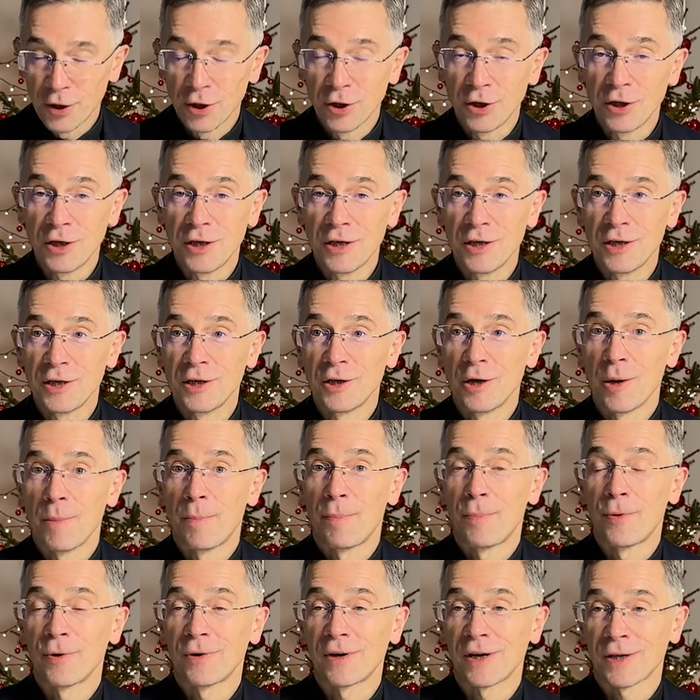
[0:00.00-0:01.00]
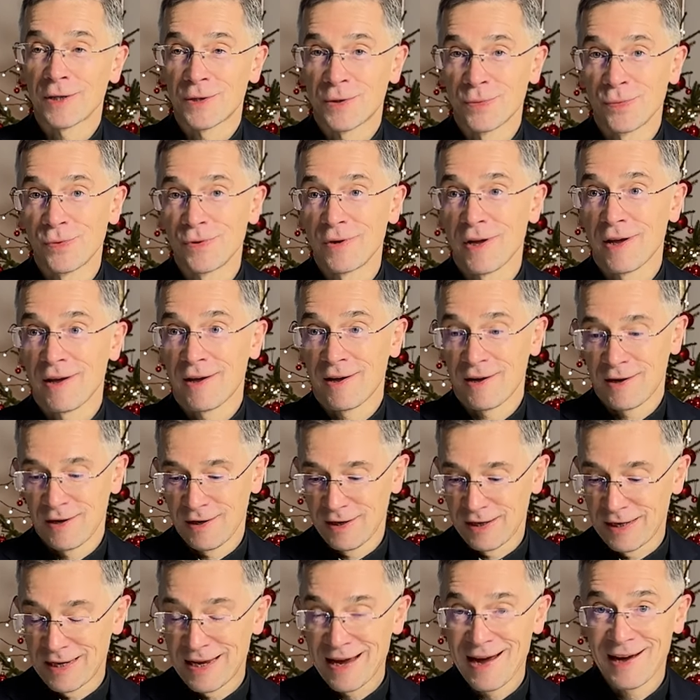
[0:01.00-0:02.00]
i pokazuje,
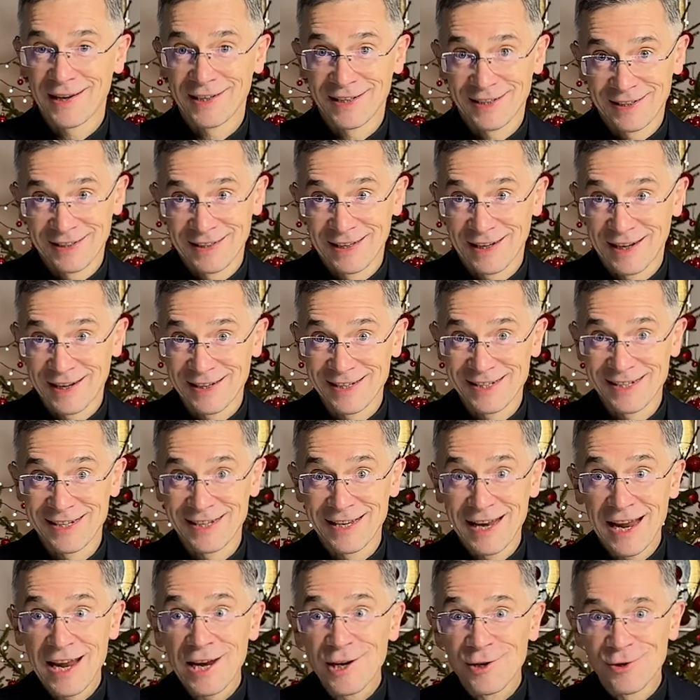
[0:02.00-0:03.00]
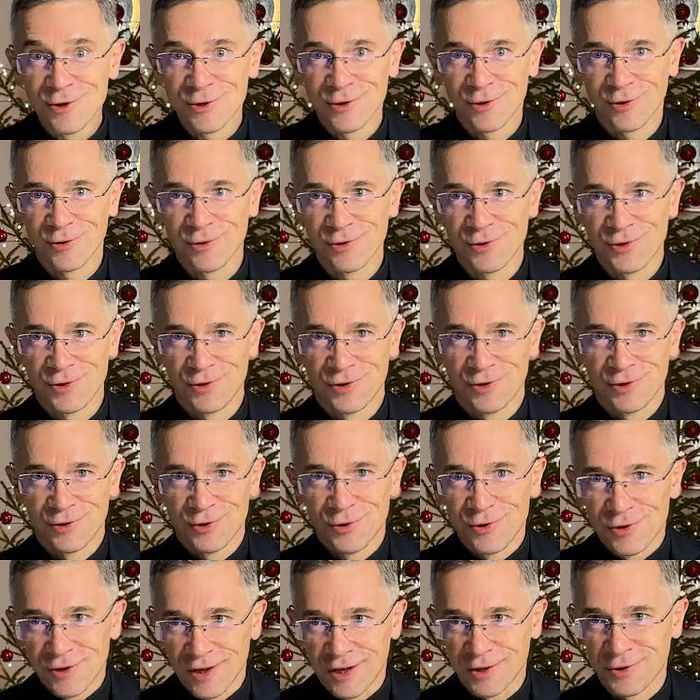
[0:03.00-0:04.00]
jak teraźniejszość
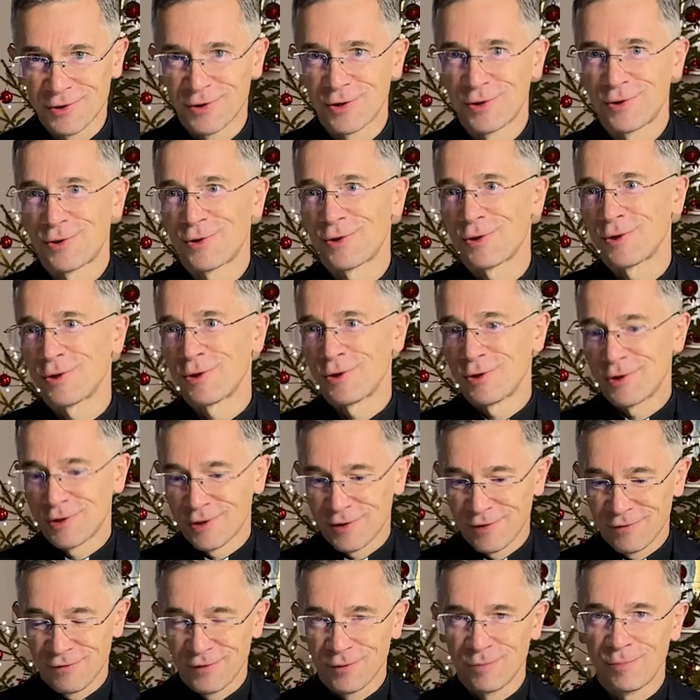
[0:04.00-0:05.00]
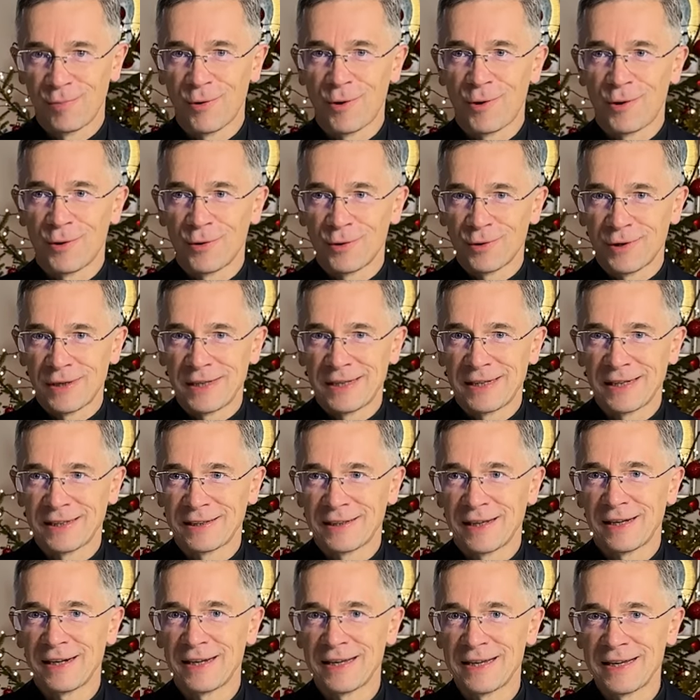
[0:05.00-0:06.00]
nasze czyny, wybory i tak
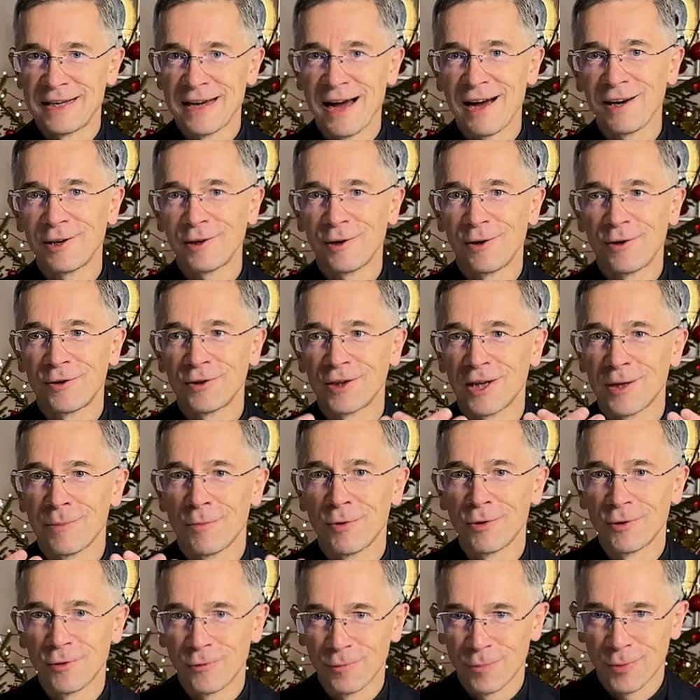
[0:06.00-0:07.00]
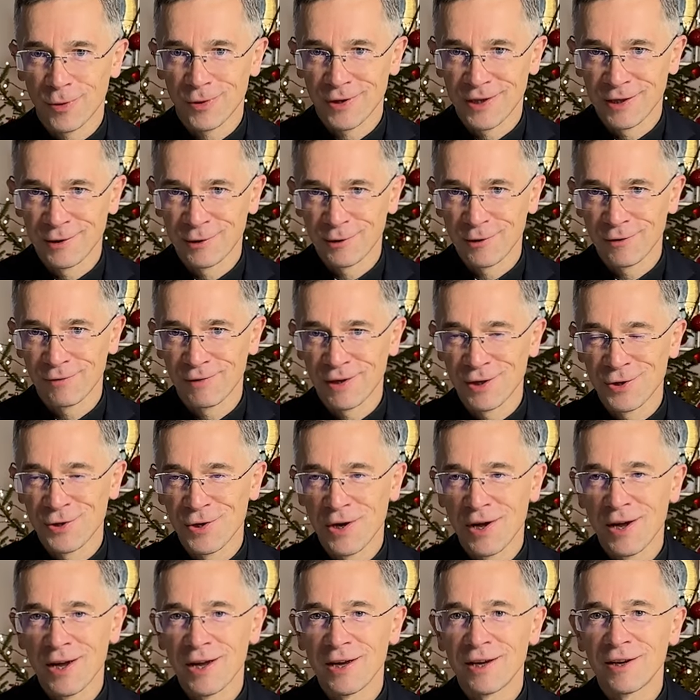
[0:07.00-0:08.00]
dalej, jak one mogą projektować
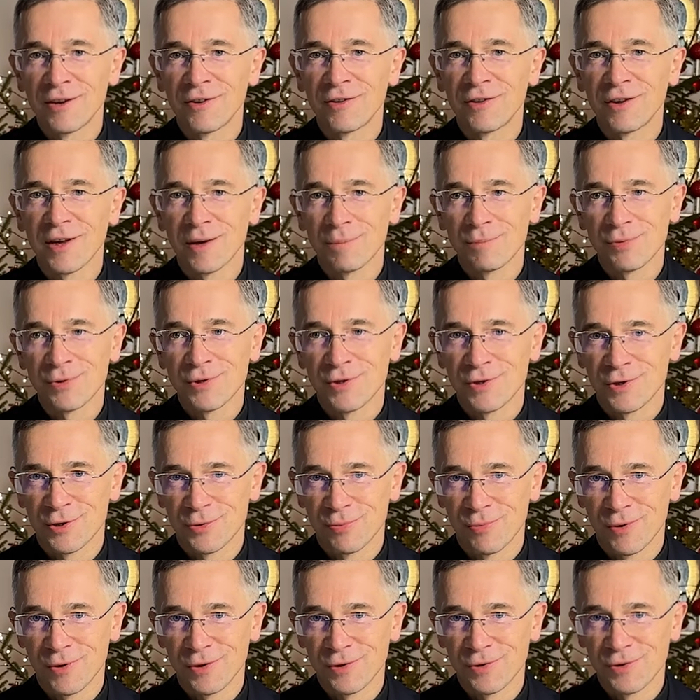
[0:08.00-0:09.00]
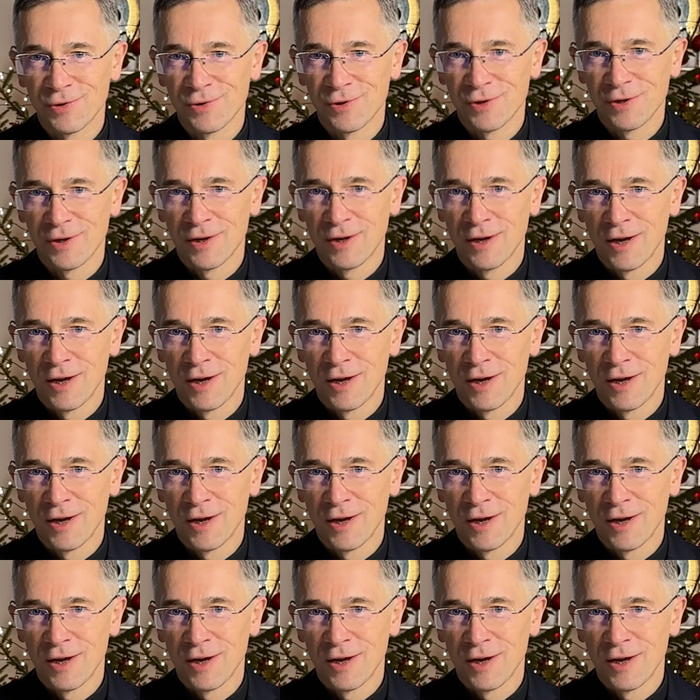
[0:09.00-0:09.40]
na przyszłość.